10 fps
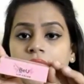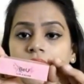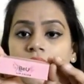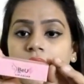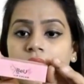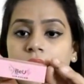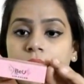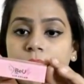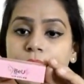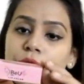
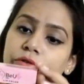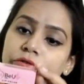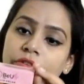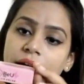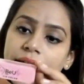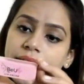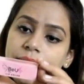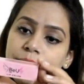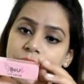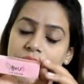बी यू फ्लाई
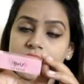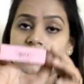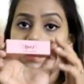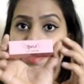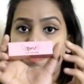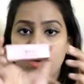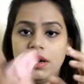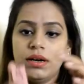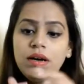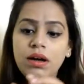पैरिस लिप
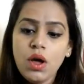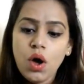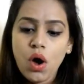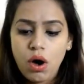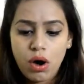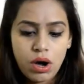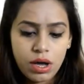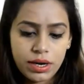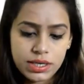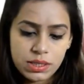कलर
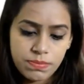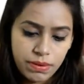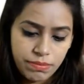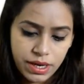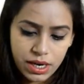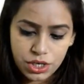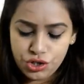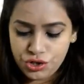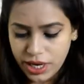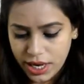और इसमें मेरा
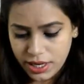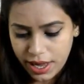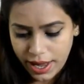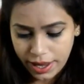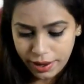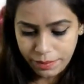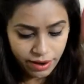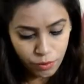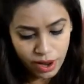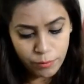शेड है
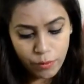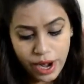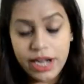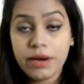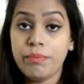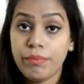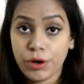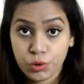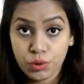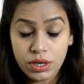वो है वाइल्ड
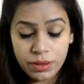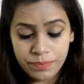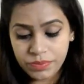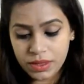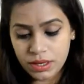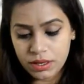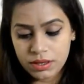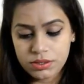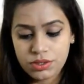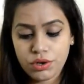मरून
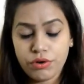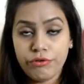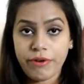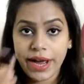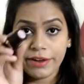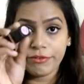ज़ीरो फाइव